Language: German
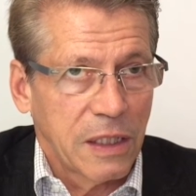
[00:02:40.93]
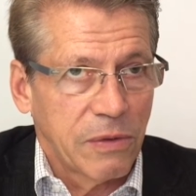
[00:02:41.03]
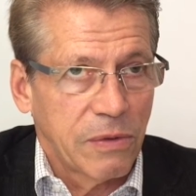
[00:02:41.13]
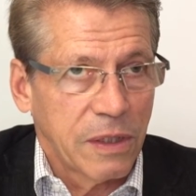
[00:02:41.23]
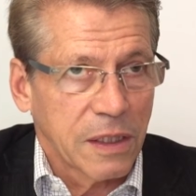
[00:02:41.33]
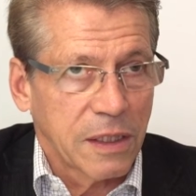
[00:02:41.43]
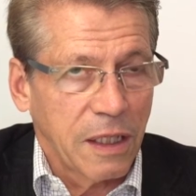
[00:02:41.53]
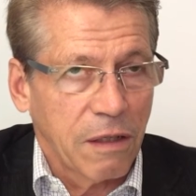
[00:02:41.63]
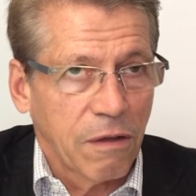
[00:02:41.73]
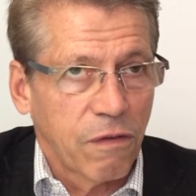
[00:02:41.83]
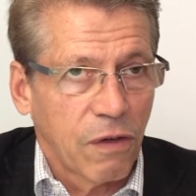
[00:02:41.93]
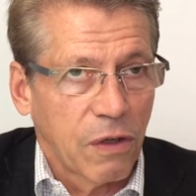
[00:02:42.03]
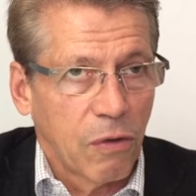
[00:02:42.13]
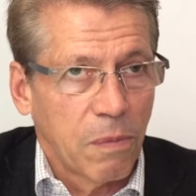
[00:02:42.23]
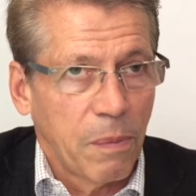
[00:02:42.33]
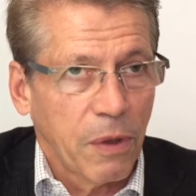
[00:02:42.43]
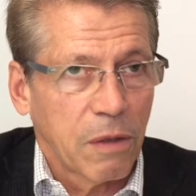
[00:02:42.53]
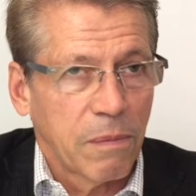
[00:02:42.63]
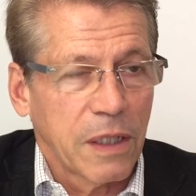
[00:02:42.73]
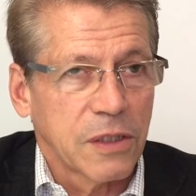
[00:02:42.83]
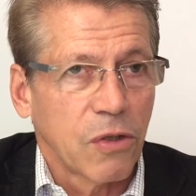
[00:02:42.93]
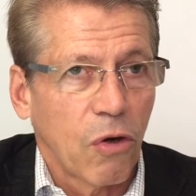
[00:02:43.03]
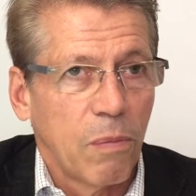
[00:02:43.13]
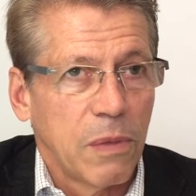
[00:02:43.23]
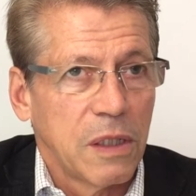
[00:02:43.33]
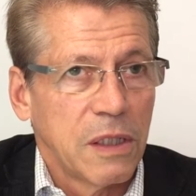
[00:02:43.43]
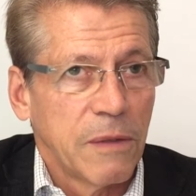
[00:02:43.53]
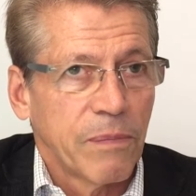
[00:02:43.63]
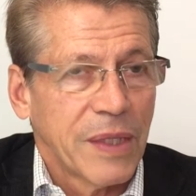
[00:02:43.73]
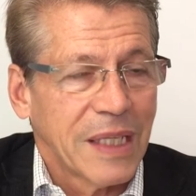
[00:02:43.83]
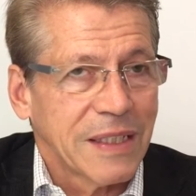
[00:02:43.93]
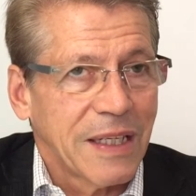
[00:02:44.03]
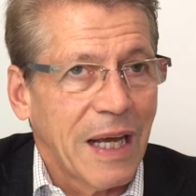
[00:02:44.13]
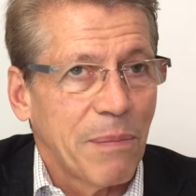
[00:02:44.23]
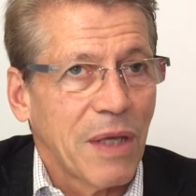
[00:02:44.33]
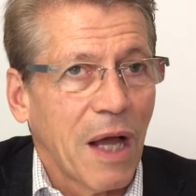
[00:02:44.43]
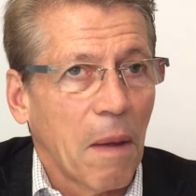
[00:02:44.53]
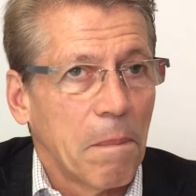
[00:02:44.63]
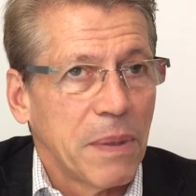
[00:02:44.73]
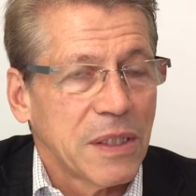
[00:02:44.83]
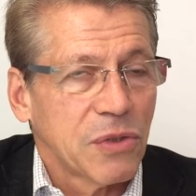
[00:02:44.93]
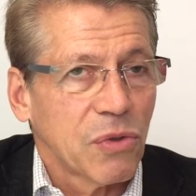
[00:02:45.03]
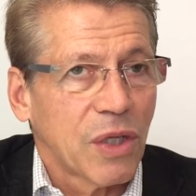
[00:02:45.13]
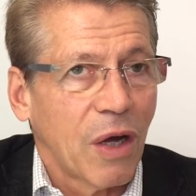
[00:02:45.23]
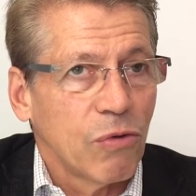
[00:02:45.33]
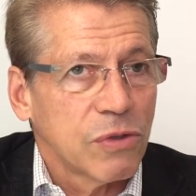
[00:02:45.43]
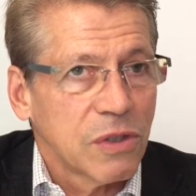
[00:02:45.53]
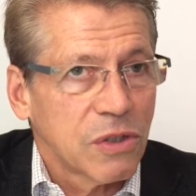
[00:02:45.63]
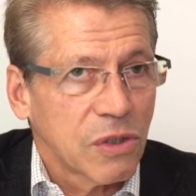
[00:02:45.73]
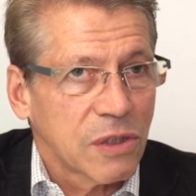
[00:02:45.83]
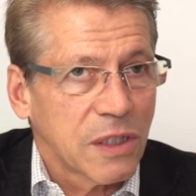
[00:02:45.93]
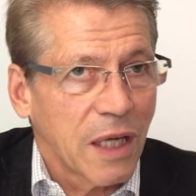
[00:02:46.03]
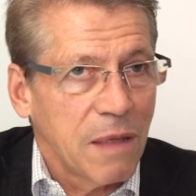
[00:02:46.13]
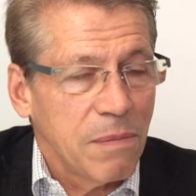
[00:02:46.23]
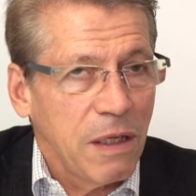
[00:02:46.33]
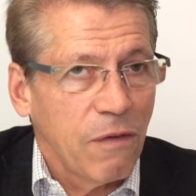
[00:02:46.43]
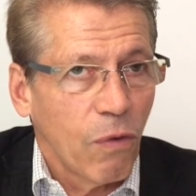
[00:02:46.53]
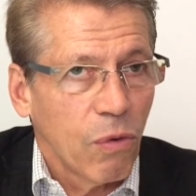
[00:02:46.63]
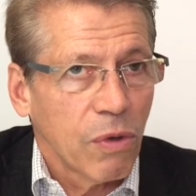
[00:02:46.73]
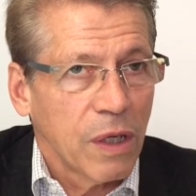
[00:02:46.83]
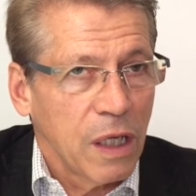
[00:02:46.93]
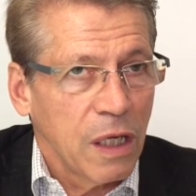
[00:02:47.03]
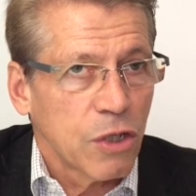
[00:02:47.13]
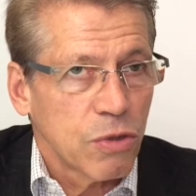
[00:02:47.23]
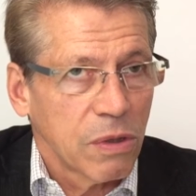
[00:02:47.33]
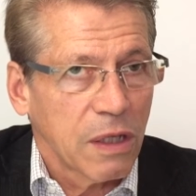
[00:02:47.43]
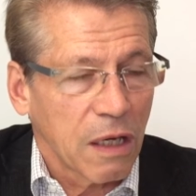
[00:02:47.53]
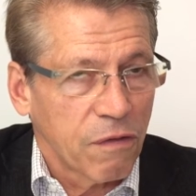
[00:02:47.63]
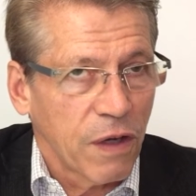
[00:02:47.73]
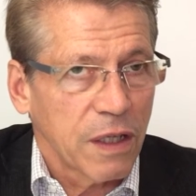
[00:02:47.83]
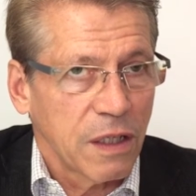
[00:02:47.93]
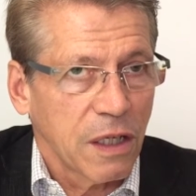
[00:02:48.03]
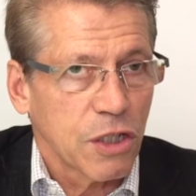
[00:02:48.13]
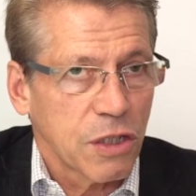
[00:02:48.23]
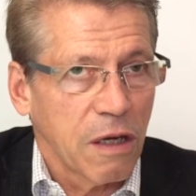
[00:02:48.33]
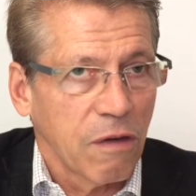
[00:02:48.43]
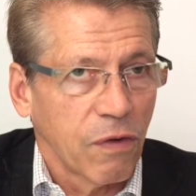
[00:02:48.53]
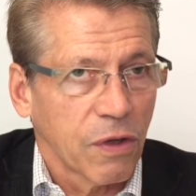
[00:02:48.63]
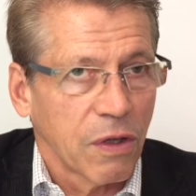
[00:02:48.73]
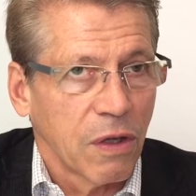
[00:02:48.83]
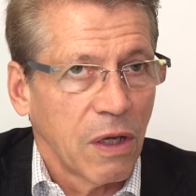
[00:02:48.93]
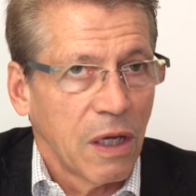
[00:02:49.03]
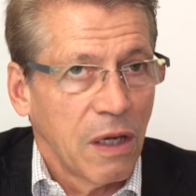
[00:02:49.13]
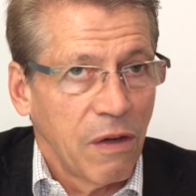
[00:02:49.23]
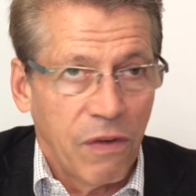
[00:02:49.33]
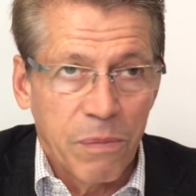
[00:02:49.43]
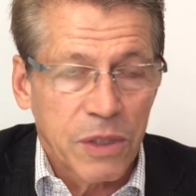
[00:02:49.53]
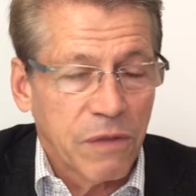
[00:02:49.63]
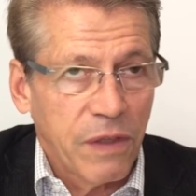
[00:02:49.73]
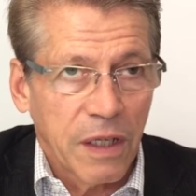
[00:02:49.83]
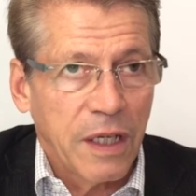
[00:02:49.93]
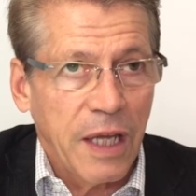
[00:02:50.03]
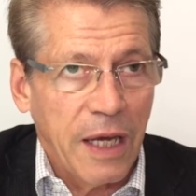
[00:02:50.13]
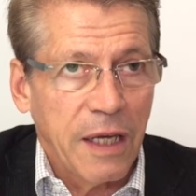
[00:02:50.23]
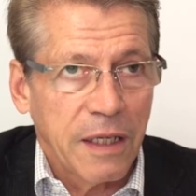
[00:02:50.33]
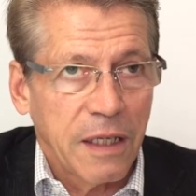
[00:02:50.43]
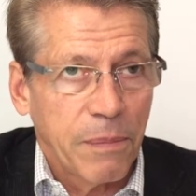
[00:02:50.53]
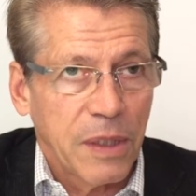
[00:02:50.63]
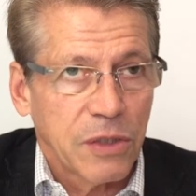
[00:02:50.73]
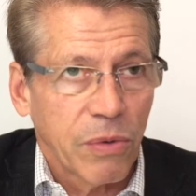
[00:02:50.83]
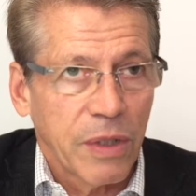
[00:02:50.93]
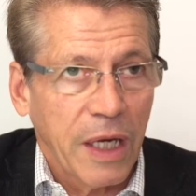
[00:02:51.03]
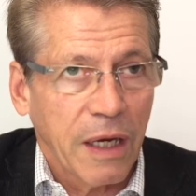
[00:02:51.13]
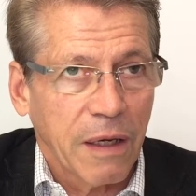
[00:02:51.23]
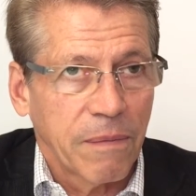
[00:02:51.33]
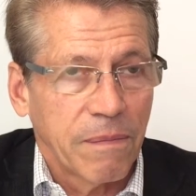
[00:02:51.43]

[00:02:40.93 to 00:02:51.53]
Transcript: unter Zeiten von Oberbürgermeister Rummel dass in einem Jahr bis zu 1000 Sozialmietwohnungen in Stuttgart fertiggestellt wurden. Wir müssen wieder in ähnlichen Dimensionen denken.